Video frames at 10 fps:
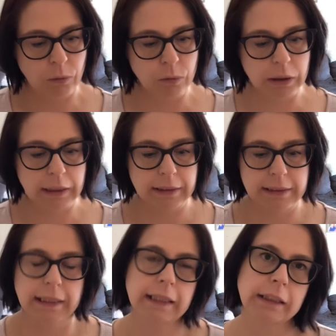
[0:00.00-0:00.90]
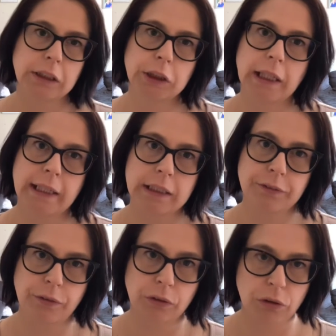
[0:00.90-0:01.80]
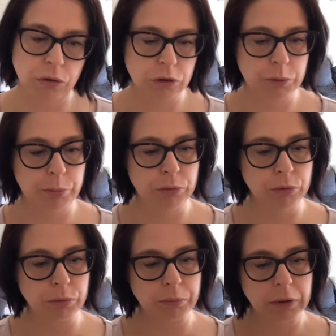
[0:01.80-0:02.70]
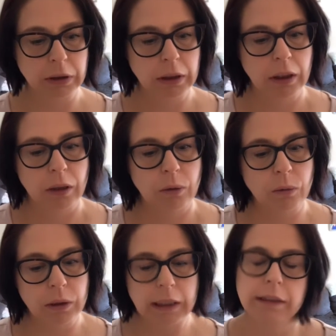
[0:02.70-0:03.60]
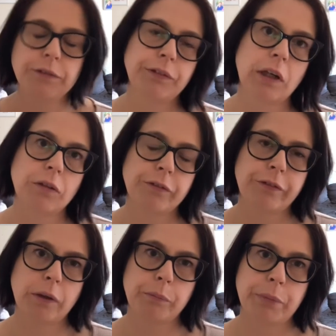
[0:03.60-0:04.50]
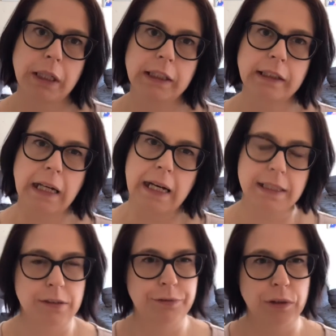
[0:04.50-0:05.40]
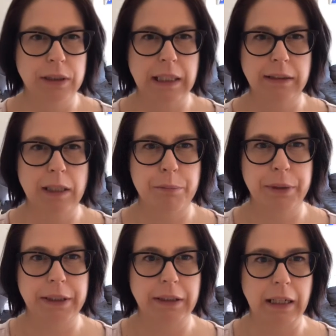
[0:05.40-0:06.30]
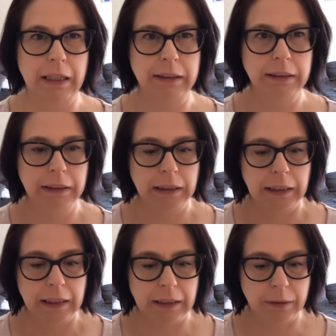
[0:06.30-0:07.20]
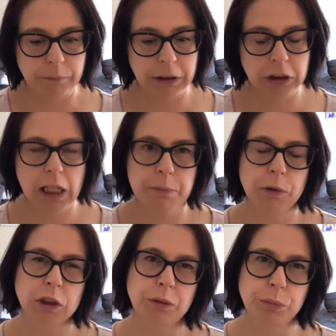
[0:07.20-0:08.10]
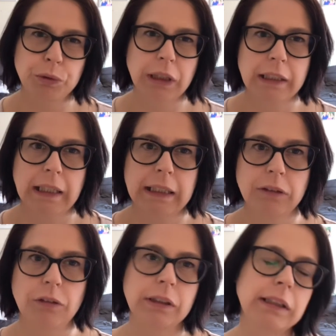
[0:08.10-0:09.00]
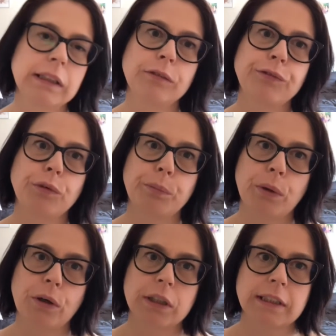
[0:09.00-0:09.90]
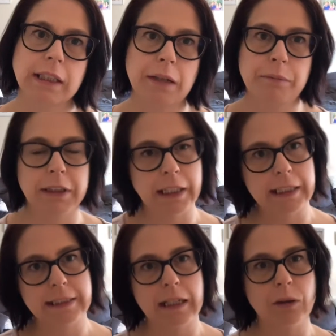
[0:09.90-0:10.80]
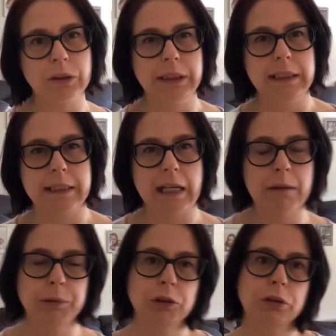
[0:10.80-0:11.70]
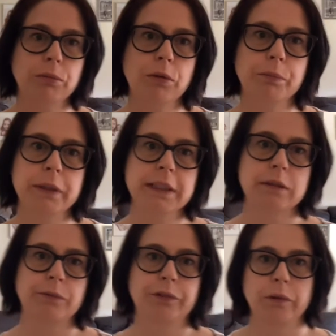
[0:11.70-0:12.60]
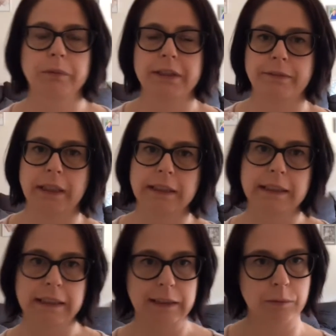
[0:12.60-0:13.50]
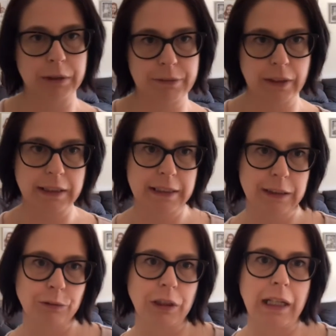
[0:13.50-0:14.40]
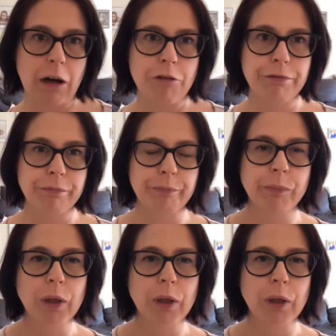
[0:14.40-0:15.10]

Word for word: oder Second Chance von Rose Blum oder Die Frauen von Belly Castle von Sandra Binder. Ähm, ich schreibe euch die Bücher gleich noch in die Infobox. Ähm, ich lasse auch diese Abstimmung bis zum 25. um 20 Uhr laufen.